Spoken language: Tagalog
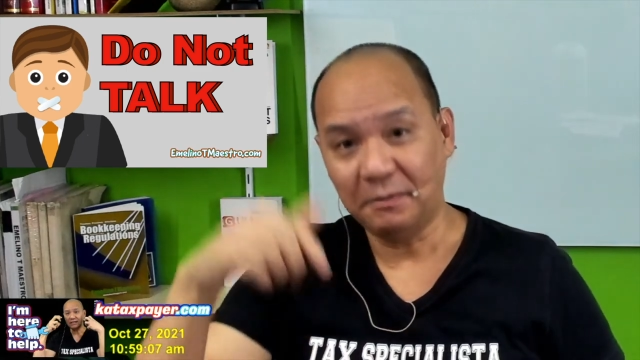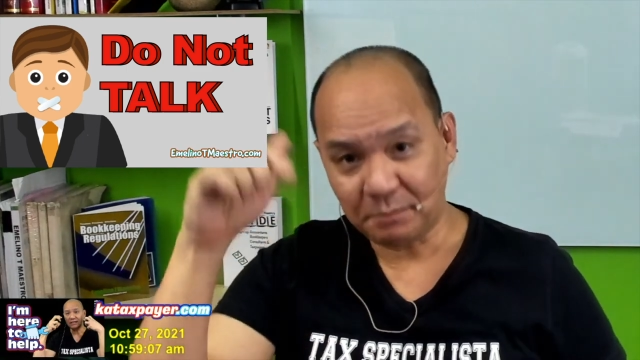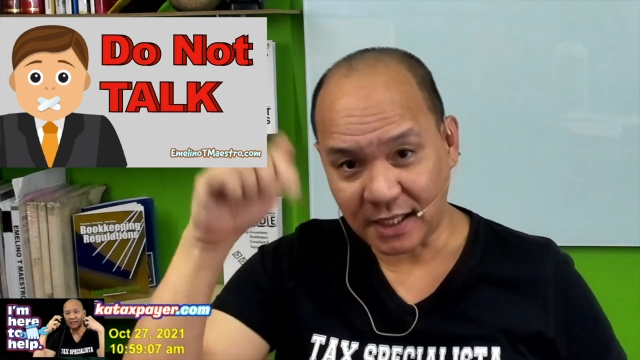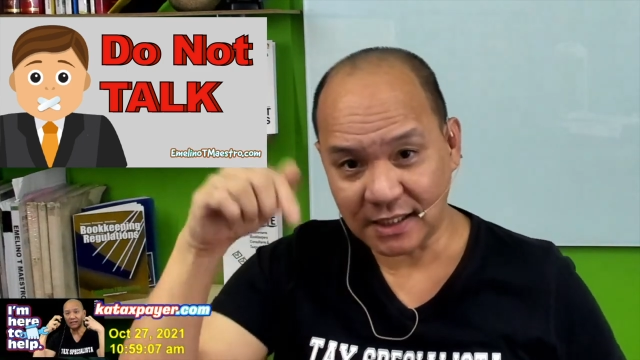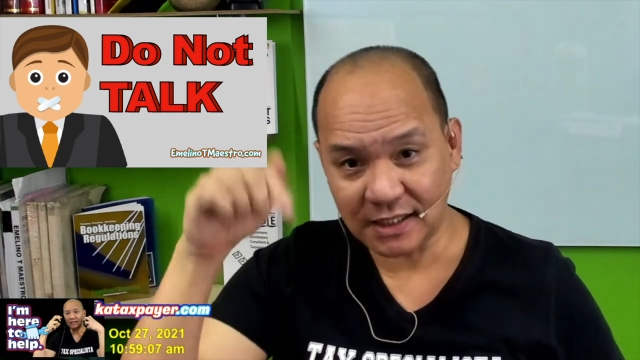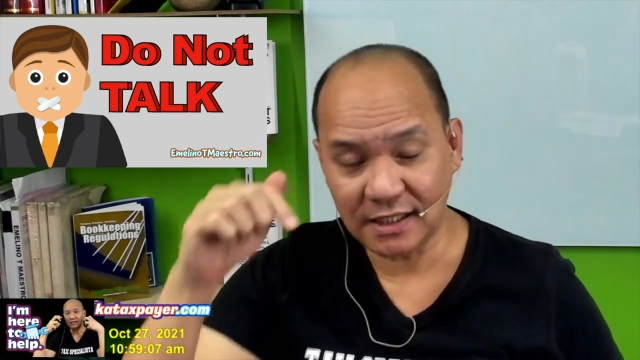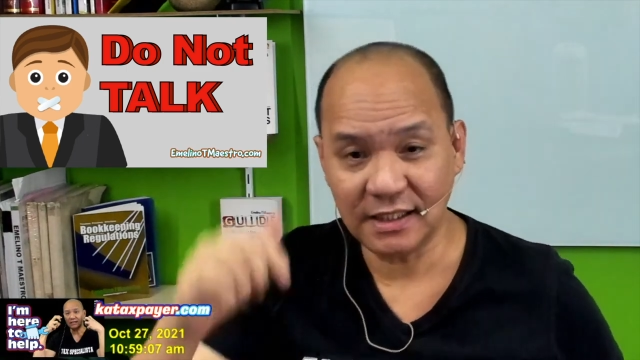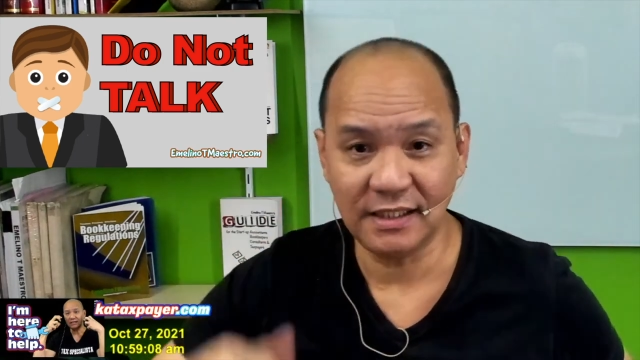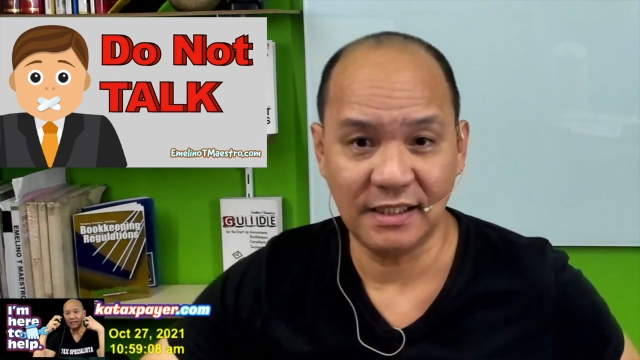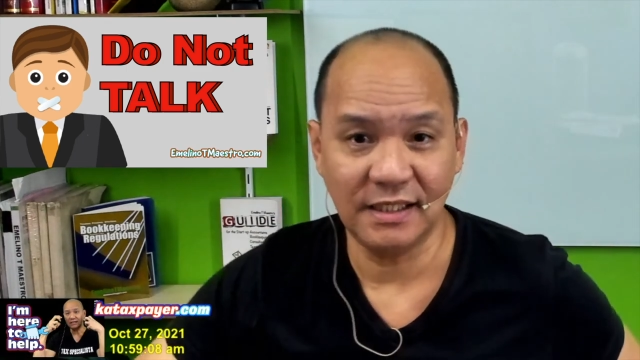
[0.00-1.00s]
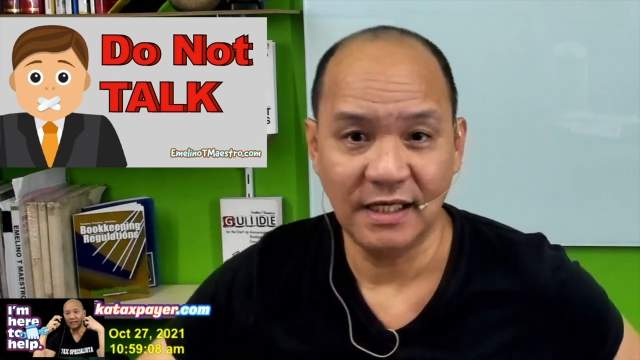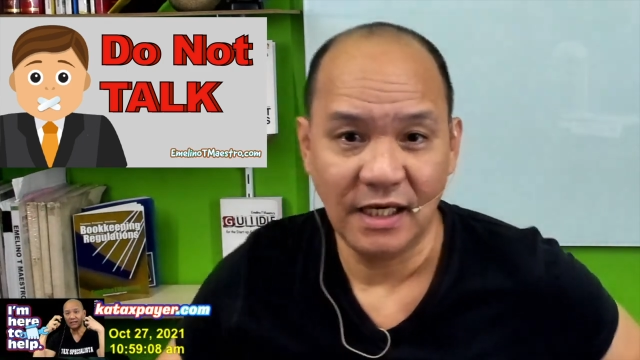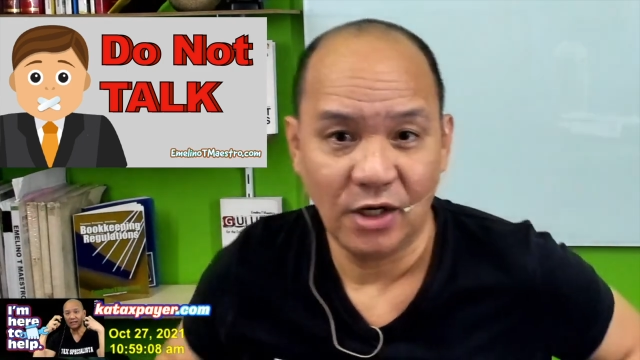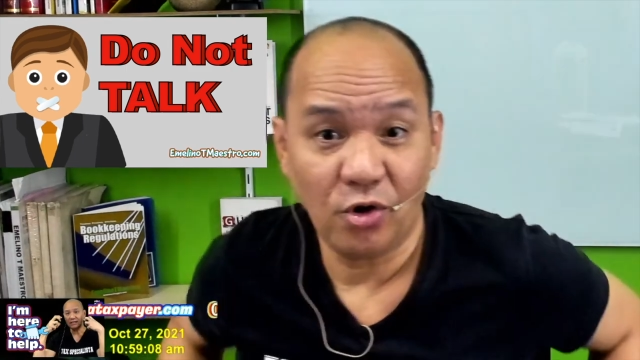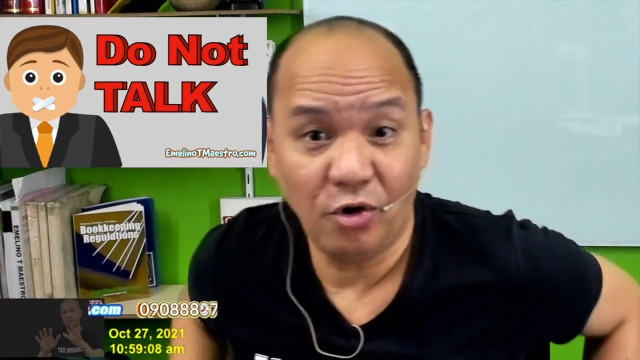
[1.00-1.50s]

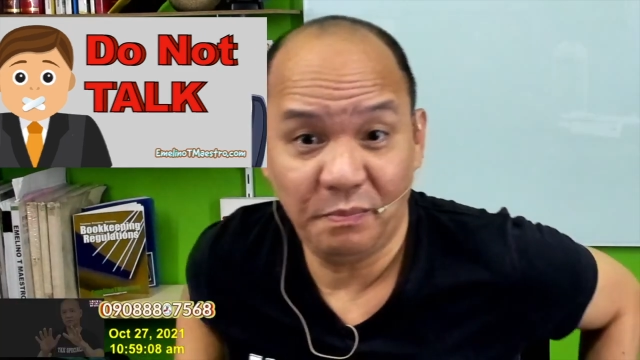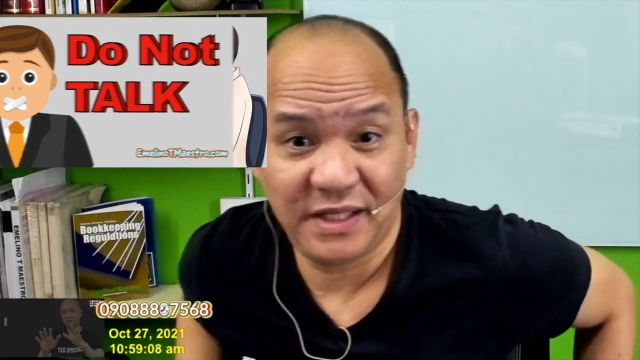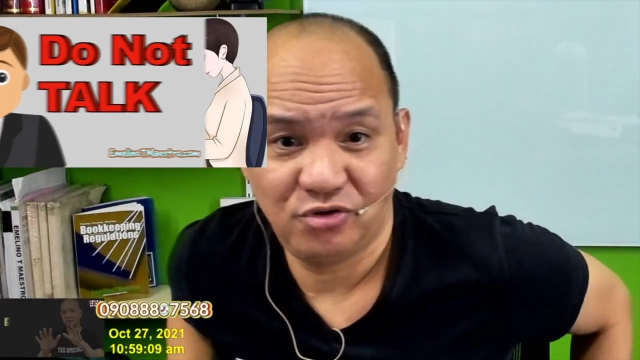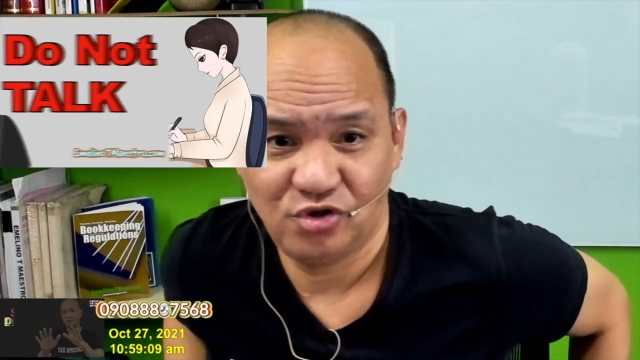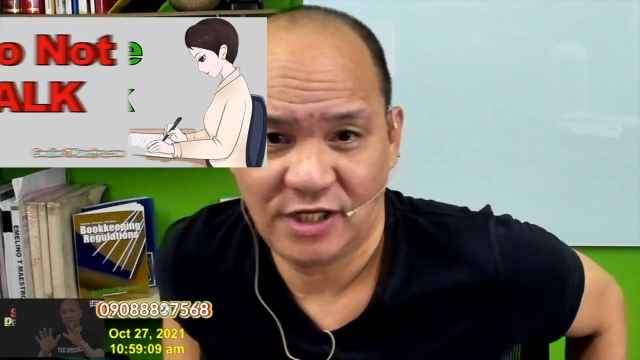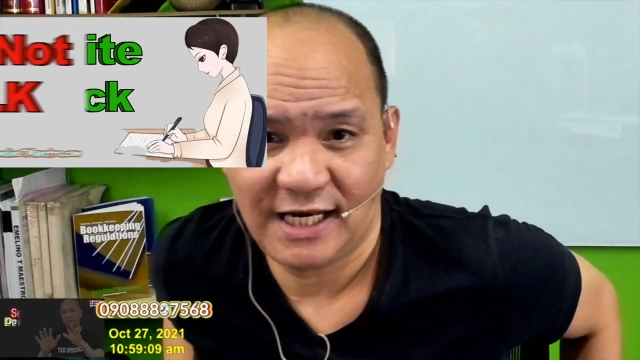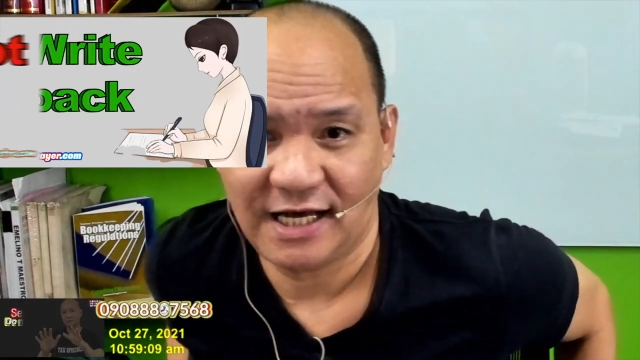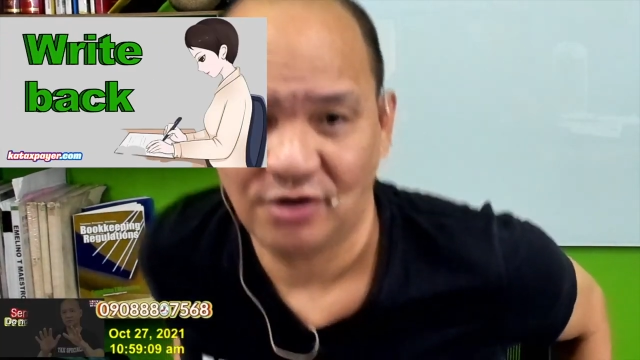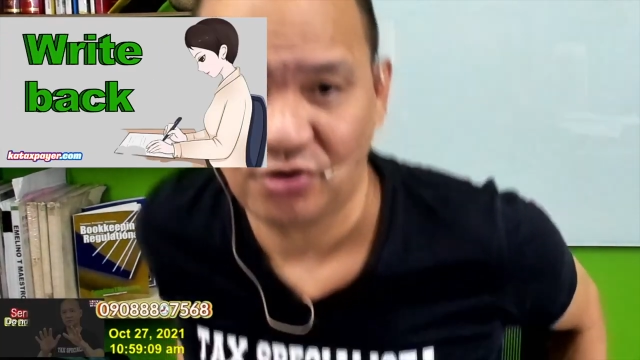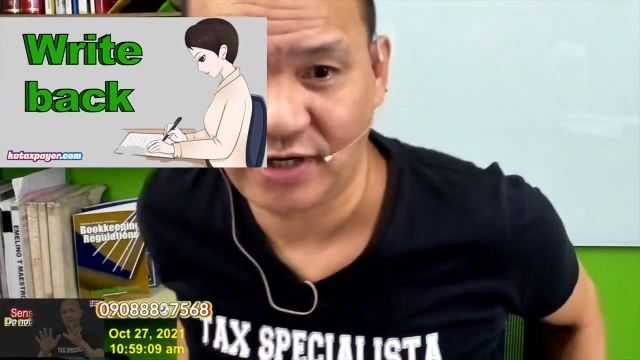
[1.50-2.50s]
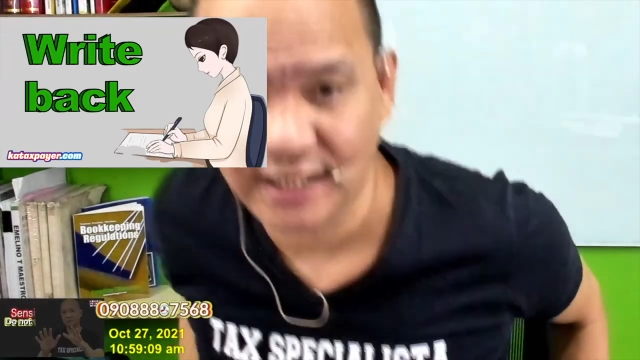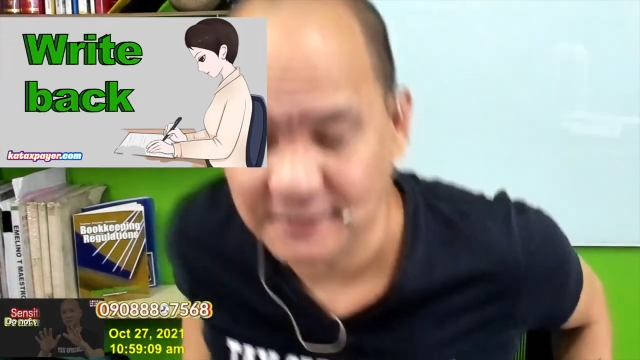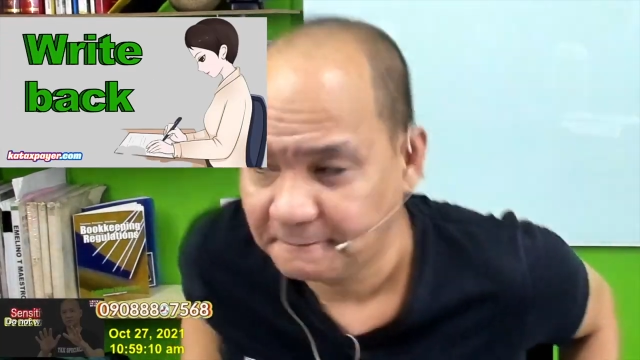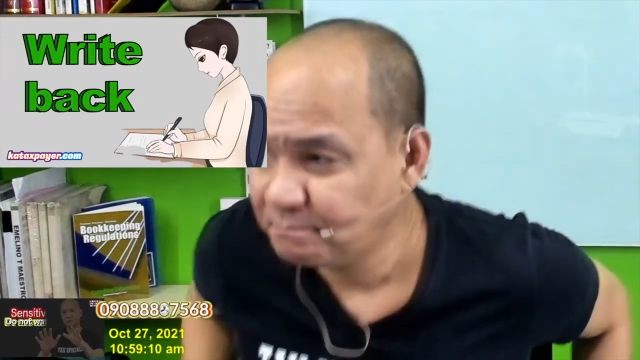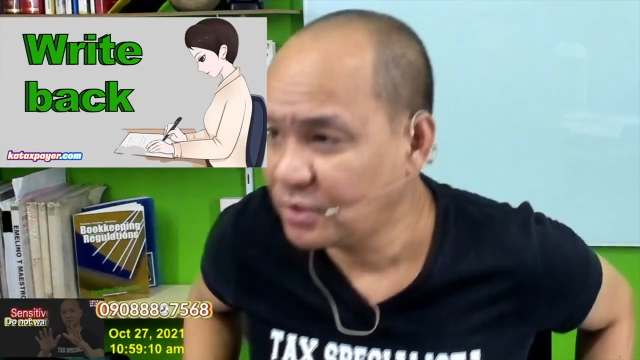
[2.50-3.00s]
Paki-comment nyo na lang, okay?